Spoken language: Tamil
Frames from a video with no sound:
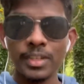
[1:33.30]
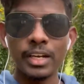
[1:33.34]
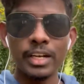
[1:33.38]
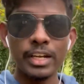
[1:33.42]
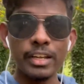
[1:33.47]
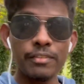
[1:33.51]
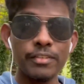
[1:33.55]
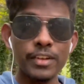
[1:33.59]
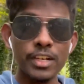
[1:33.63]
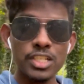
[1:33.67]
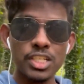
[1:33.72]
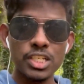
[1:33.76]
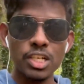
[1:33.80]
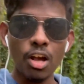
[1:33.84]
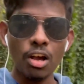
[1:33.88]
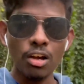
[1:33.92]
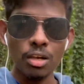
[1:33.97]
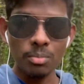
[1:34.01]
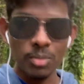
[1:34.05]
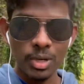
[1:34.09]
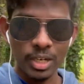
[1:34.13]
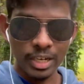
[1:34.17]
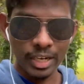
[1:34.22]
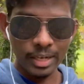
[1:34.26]
டிஃப்ரெண்ட்
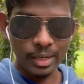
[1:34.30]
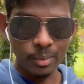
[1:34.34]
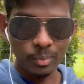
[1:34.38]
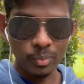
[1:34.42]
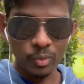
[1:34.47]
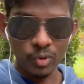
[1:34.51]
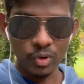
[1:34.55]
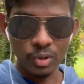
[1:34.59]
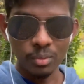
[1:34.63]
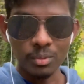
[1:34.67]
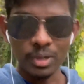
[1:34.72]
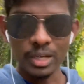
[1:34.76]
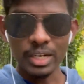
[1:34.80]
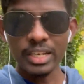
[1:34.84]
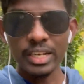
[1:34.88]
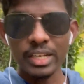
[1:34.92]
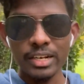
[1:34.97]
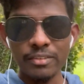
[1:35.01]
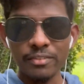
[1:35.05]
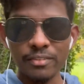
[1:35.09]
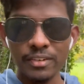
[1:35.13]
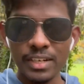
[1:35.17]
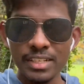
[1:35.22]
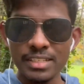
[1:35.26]
ஸ்டாக் மார்க்கெட்டில் போடுற மாதிரி
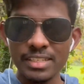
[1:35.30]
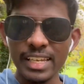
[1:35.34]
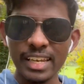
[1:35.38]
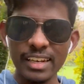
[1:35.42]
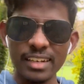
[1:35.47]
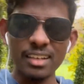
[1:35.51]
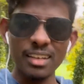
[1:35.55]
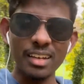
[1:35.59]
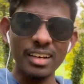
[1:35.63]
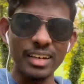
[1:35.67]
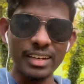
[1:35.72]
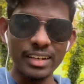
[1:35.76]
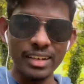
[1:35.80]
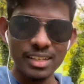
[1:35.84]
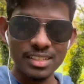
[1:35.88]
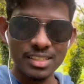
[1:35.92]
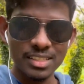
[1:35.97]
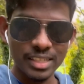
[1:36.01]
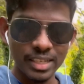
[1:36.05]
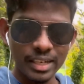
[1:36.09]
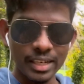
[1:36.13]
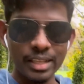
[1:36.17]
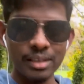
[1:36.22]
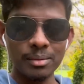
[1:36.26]
டிஃப்ரெண்ட் செக்டார்
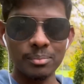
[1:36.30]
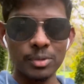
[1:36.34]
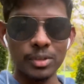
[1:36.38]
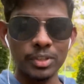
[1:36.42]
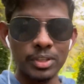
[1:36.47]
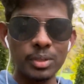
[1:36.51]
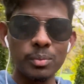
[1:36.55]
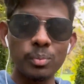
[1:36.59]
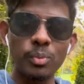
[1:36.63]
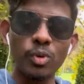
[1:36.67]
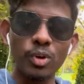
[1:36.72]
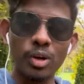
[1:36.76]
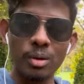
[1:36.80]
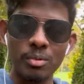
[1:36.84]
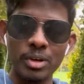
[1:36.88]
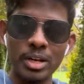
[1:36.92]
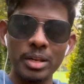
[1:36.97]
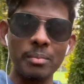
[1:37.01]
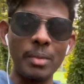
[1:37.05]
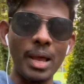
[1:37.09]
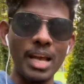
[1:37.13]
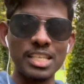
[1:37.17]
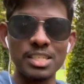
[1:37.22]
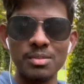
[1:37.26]
இண்டஸ்ட்ரியில் வந்து போடுற
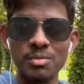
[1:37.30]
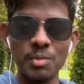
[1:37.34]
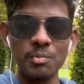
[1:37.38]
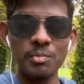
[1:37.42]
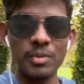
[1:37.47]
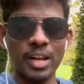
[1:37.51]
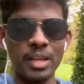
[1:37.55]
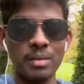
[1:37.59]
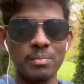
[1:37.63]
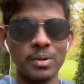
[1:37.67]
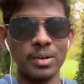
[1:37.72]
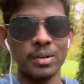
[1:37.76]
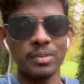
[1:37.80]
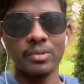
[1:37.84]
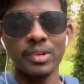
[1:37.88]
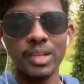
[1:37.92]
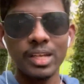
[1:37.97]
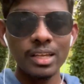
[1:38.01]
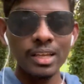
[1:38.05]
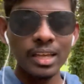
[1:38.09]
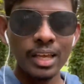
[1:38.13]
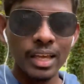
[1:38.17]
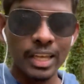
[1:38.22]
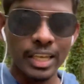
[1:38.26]
மாதிரி மேக்ஸிமம் ட்ரை
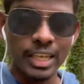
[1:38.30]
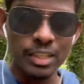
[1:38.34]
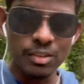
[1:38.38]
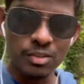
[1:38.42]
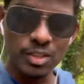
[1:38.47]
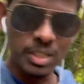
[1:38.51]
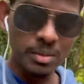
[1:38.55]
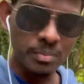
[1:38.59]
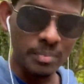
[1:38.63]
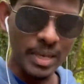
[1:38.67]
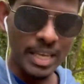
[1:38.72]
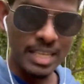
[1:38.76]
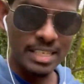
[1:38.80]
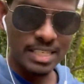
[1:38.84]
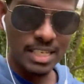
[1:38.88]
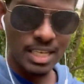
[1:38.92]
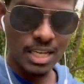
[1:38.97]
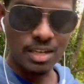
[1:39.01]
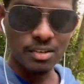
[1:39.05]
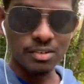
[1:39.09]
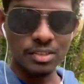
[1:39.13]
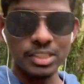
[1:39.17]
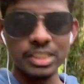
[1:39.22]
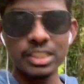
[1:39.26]
பண்ணுங்கள் இது வந்து
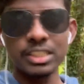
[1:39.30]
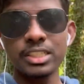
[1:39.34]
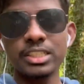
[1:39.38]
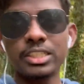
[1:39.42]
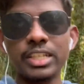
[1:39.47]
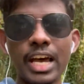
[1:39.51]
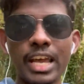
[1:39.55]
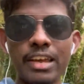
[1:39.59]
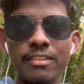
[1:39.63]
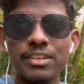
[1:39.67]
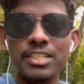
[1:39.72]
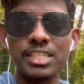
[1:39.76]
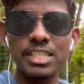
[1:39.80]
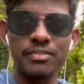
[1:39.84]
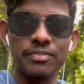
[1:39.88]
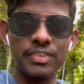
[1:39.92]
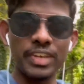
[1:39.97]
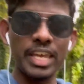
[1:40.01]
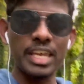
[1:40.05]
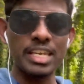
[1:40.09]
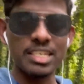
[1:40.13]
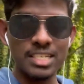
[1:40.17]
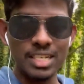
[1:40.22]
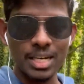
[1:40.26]
பேசிக்காக வந்து
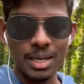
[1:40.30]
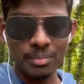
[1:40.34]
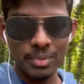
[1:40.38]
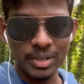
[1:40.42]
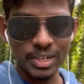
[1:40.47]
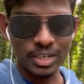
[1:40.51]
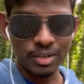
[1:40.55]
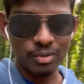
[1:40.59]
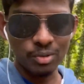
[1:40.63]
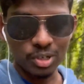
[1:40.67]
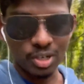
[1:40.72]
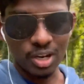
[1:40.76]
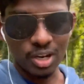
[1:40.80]
டைவர்சிஃபிகேஷன் அப்படின்ற ஒரு